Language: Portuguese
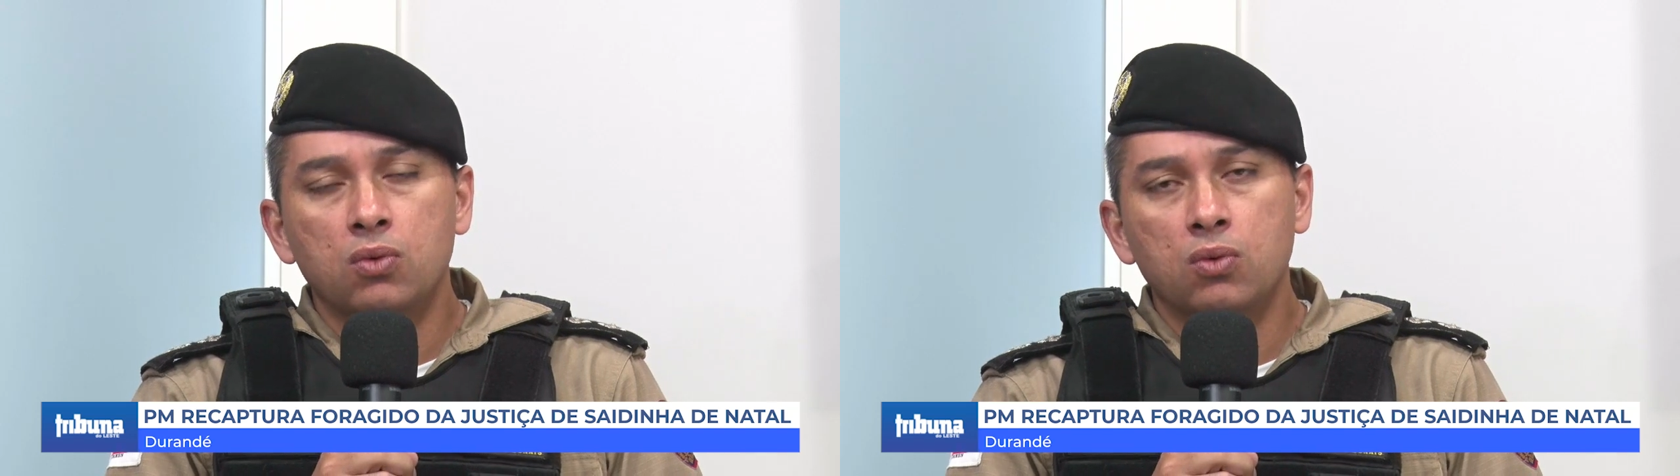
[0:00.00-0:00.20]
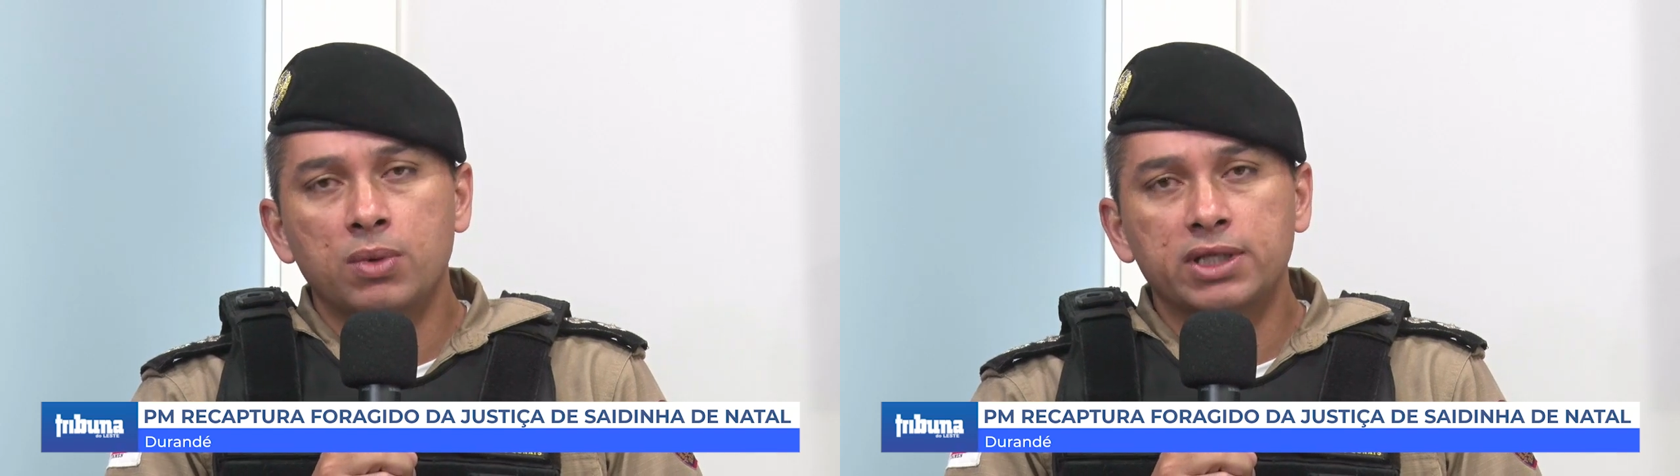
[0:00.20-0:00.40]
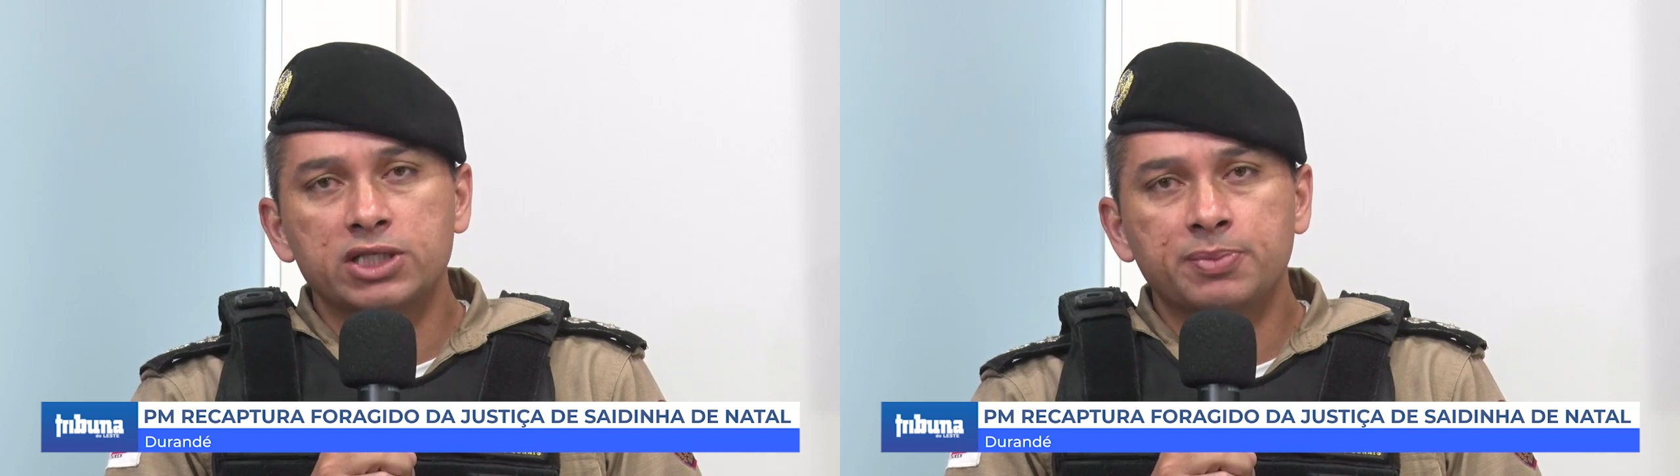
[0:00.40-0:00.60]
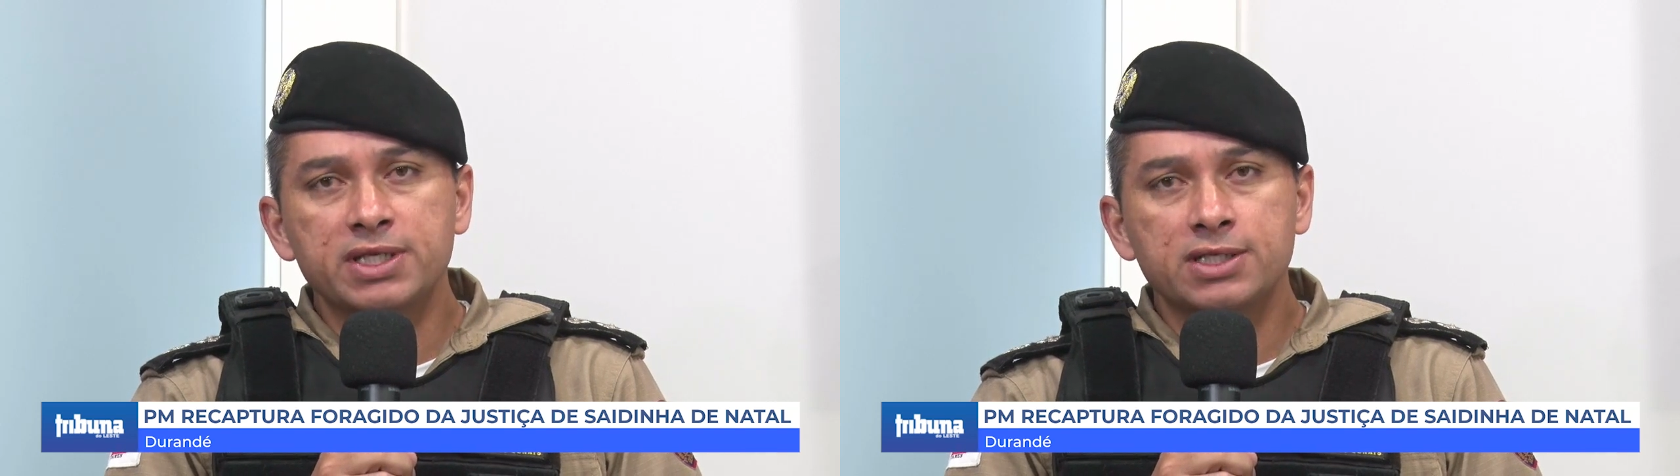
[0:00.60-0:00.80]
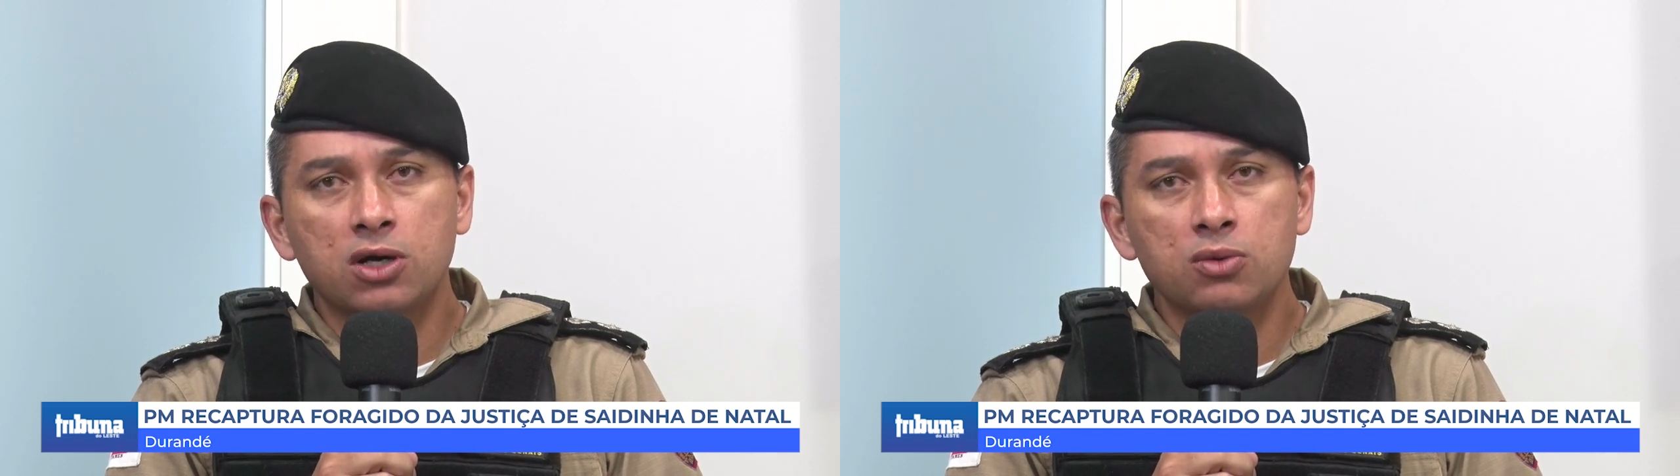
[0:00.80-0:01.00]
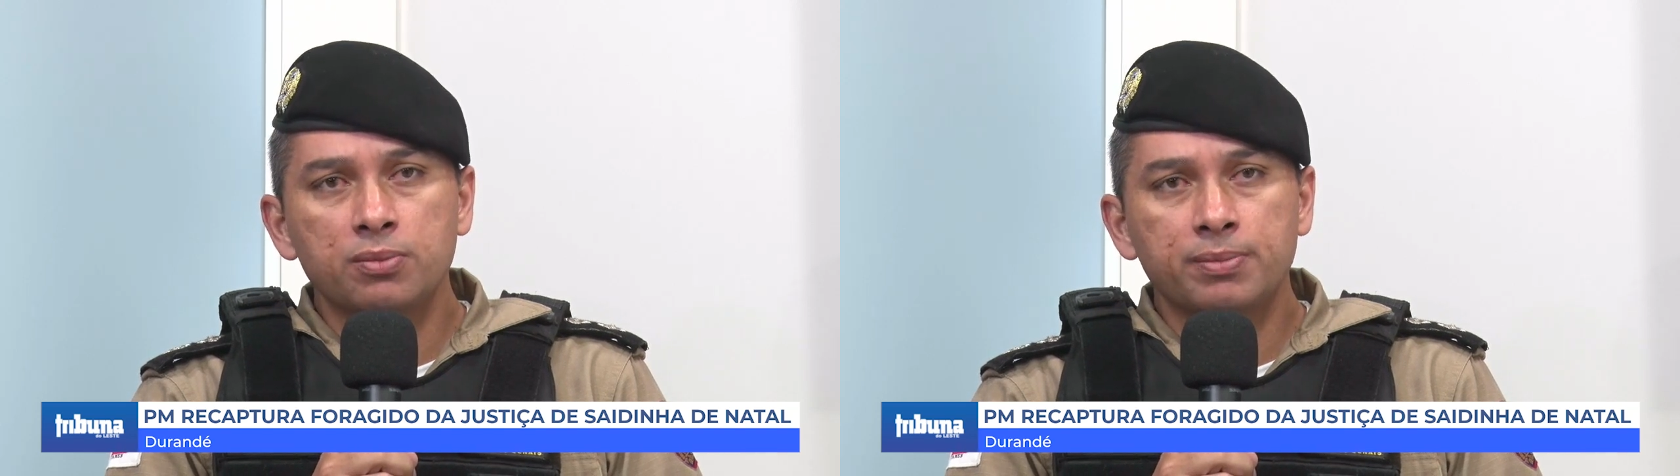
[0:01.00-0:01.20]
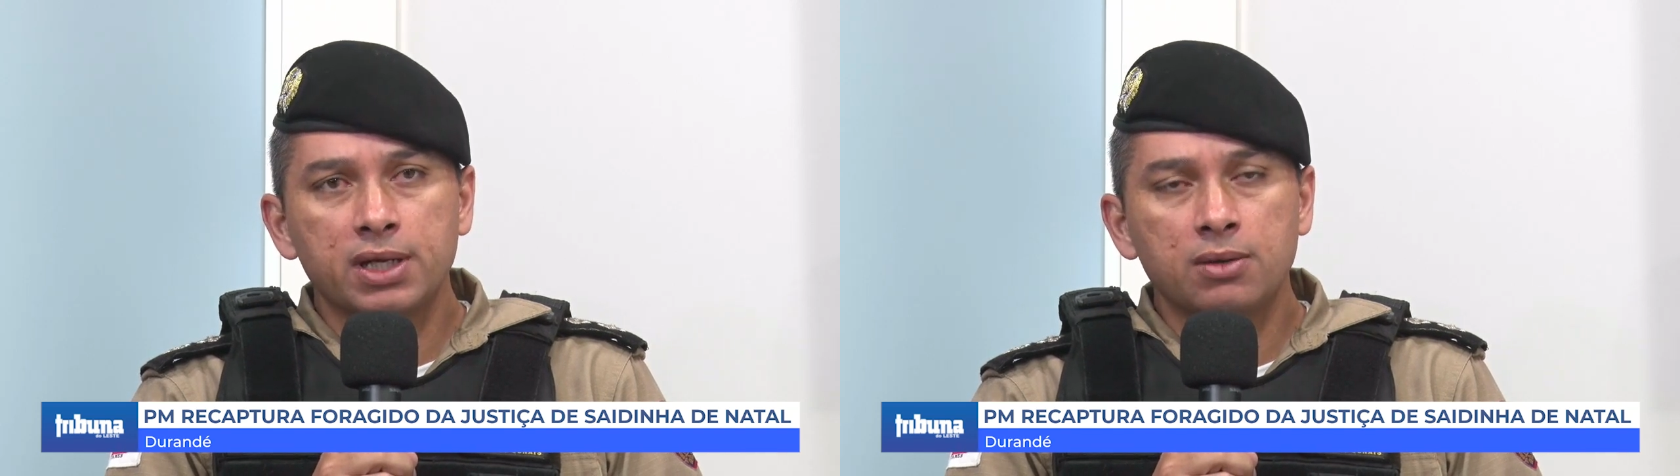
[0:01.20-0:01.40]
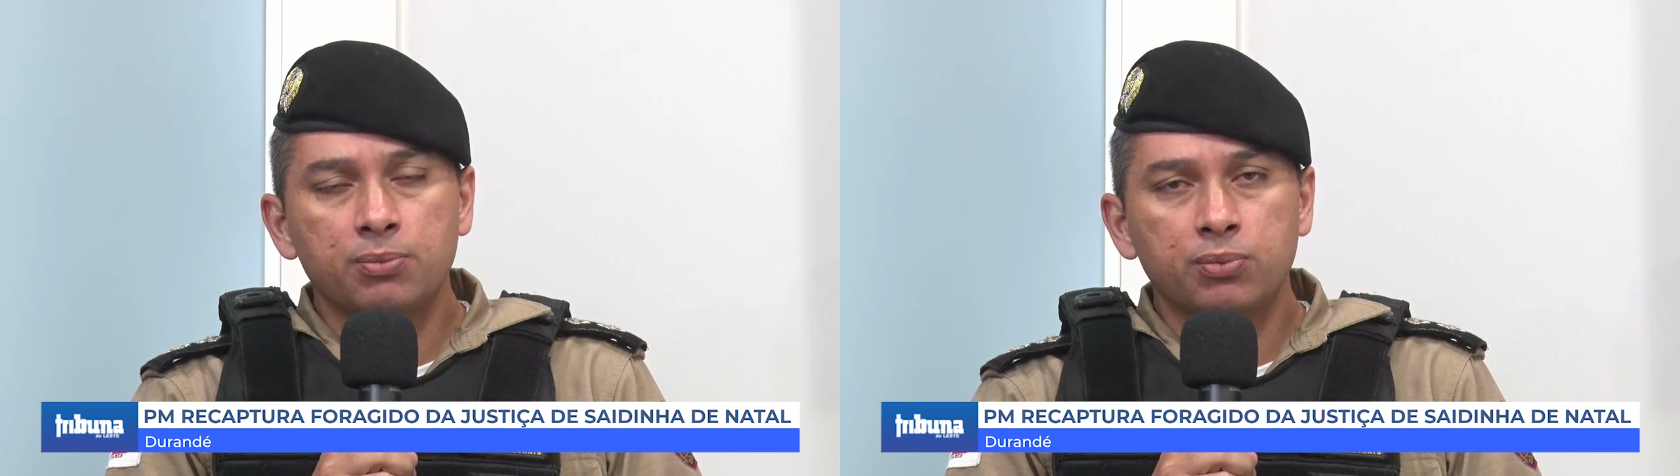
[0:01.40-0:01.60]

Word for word: um mandado de prisão por,